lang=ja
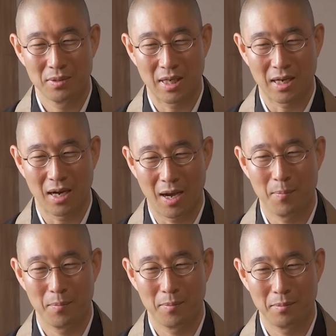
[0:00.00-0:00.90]
ながら
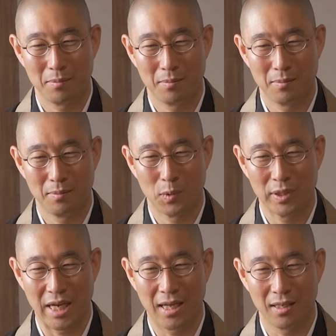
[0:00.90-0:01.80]

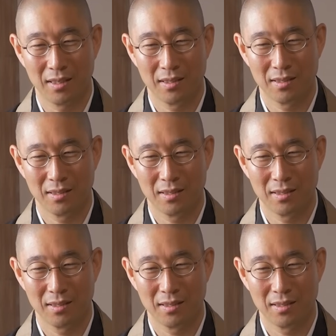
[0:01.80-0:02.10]
もだえ